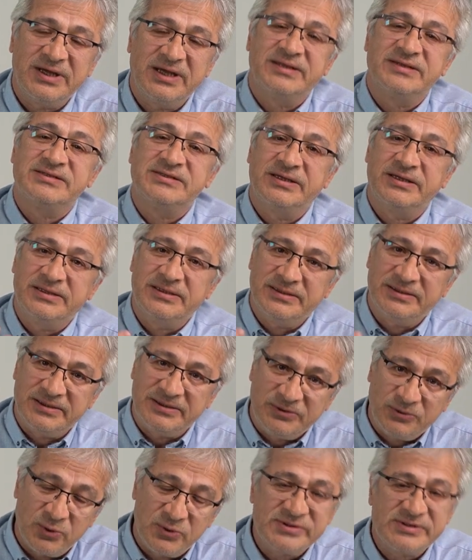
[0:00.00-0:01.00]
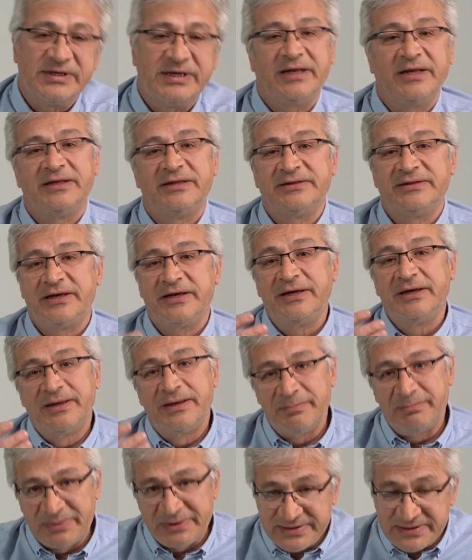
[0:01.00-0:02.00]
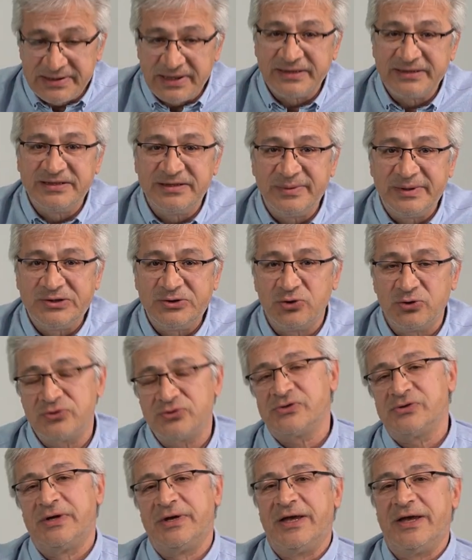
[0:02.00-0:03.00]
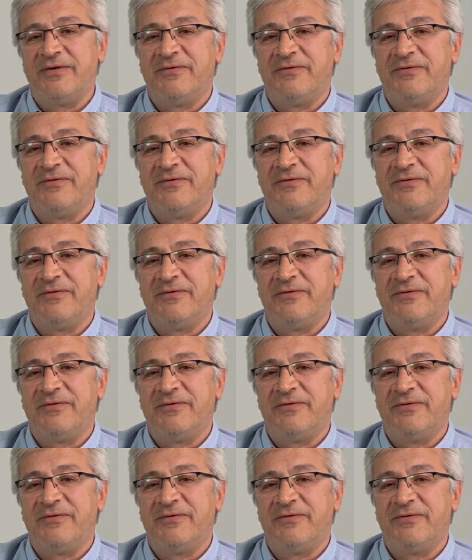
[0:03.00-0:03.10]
Kendisine yoksa elinde biz takdim ediyoruz.